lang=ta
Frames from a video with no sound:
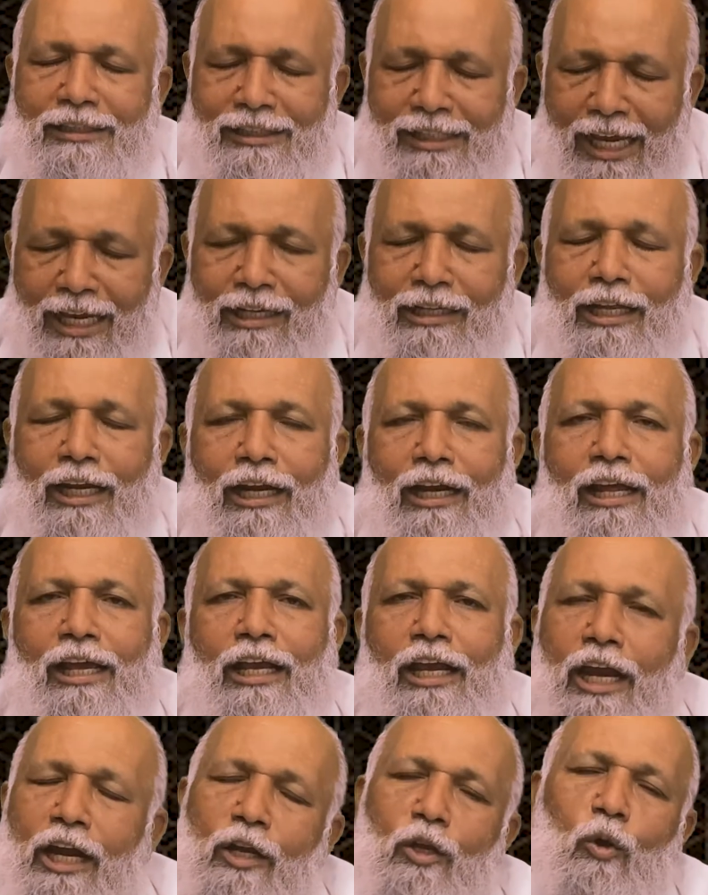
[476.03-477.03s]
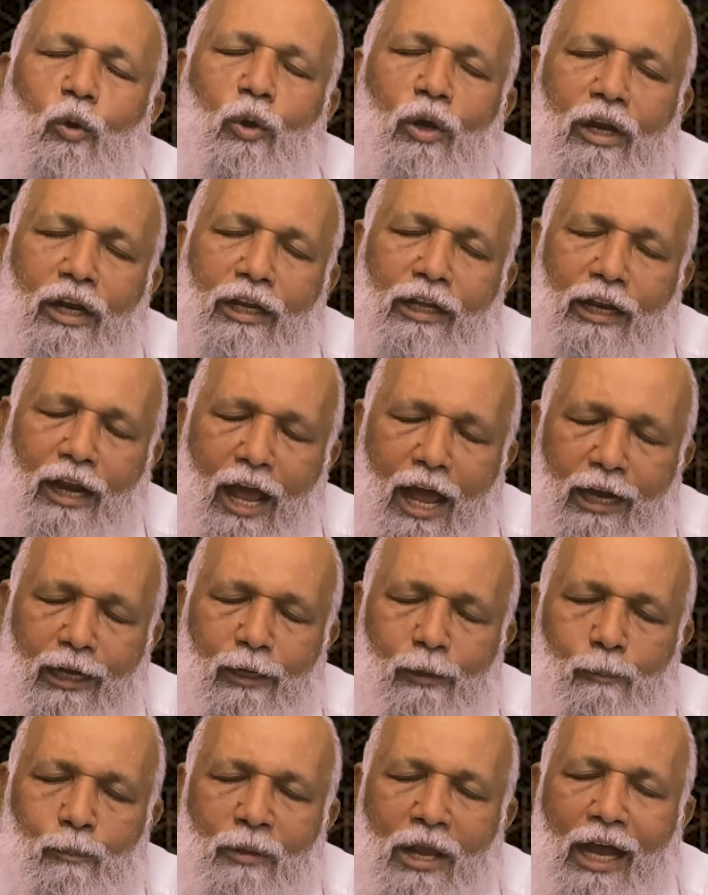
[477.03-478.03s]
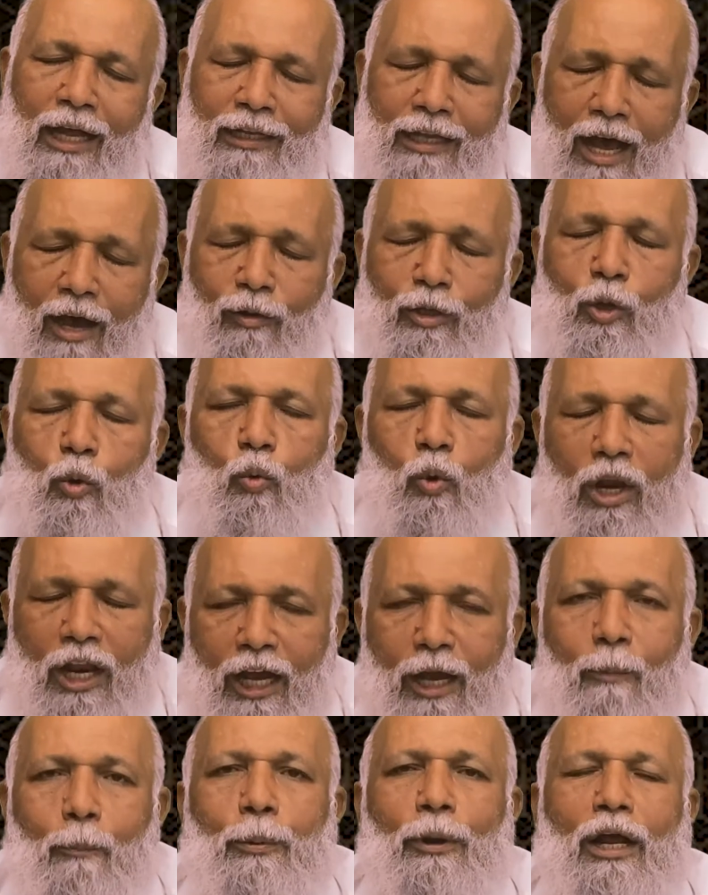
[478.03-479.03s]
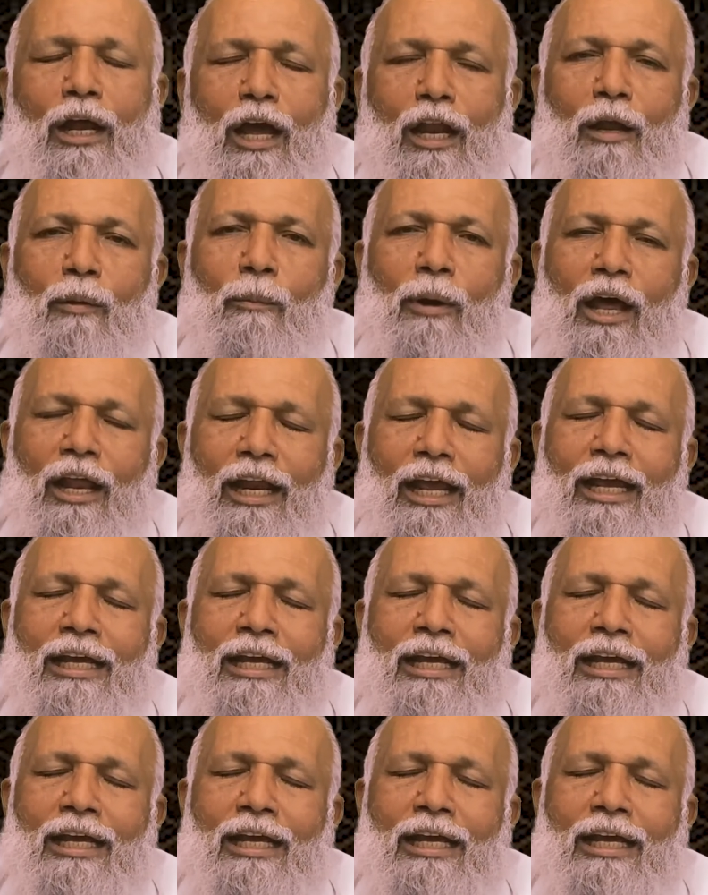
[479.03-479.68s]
செய்திகளை கேட்டுக்கொண்டிருக்கிறார்கள் அதாவது உலக பிரகாரமான